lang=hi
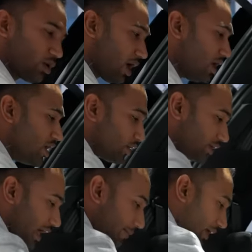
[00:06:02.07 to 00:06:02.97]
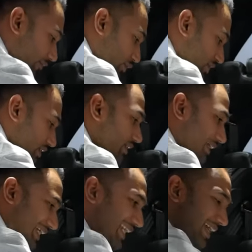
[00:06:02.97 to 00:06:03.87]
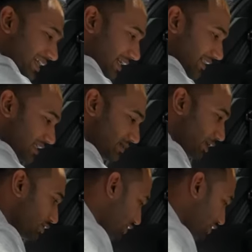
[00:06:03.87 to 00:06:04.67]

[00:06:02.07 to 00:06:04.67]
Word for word: होगा तो यहाँ पर आप वो चीज़ गीला या गंदा सामान